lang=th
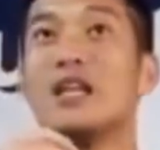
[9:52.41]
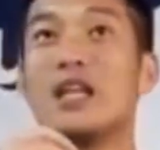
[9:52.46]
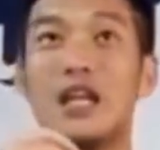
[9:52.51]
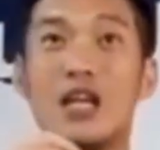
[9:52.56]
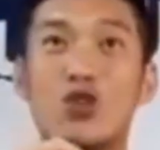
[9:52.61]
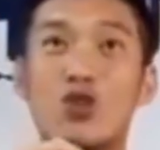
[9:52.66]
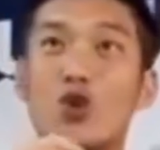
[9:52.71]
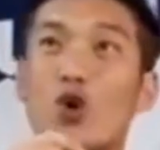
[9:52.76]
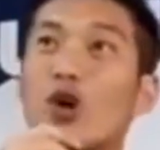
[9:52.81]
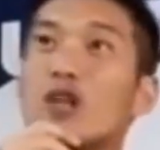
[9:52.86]

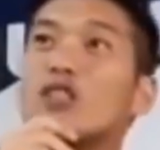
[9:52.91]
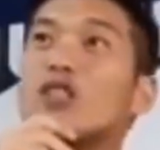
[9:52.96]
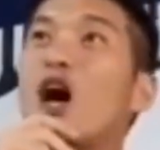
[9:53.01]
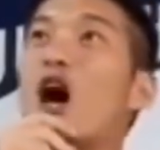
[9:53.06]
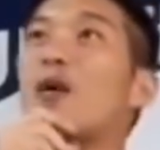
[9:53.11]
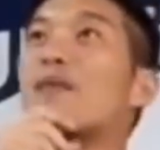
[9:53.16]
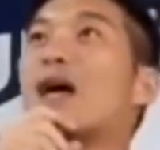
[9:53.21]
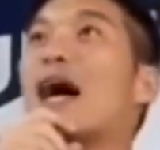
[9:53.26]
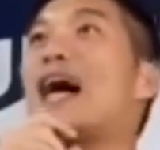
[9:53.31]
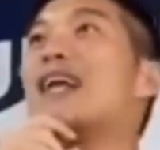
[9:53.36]
คือตรวจส
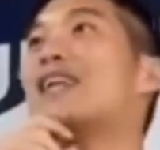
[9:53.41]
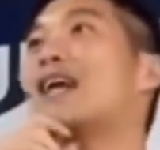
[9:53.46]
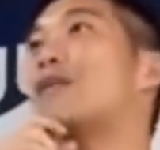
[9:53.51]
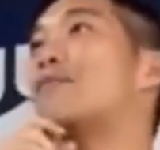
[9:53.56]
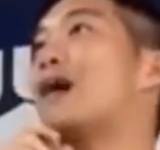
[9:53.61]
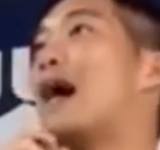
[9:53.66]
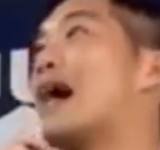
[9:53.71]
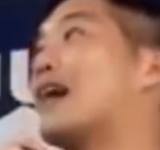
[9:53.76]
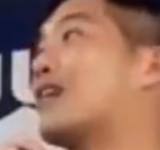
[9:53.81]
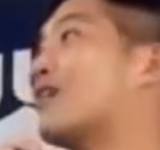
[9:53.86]
อบการ
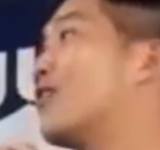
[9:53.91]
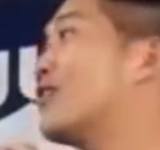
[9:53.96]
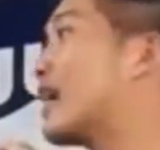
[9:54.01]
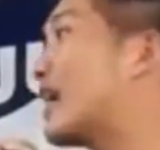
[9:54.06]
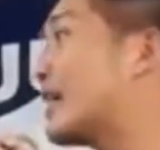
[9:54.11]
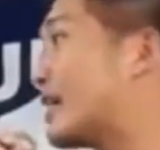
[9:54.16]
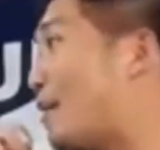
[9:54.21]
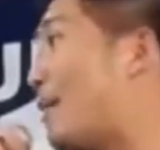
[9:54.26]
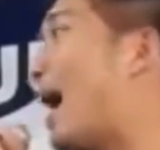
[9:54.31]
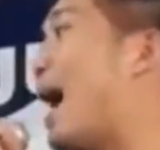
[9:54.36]
ทำงานของ
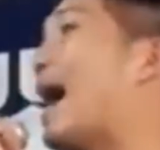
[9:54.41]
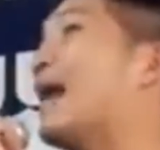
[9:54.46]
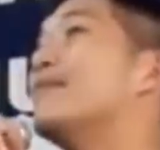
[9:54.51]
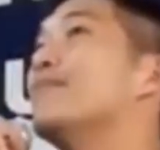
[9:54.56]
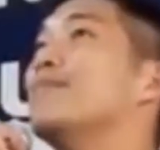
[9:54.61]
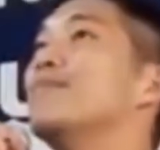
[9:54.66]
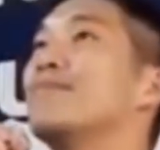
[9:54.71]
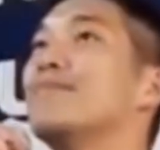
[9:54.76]
รัฐบาล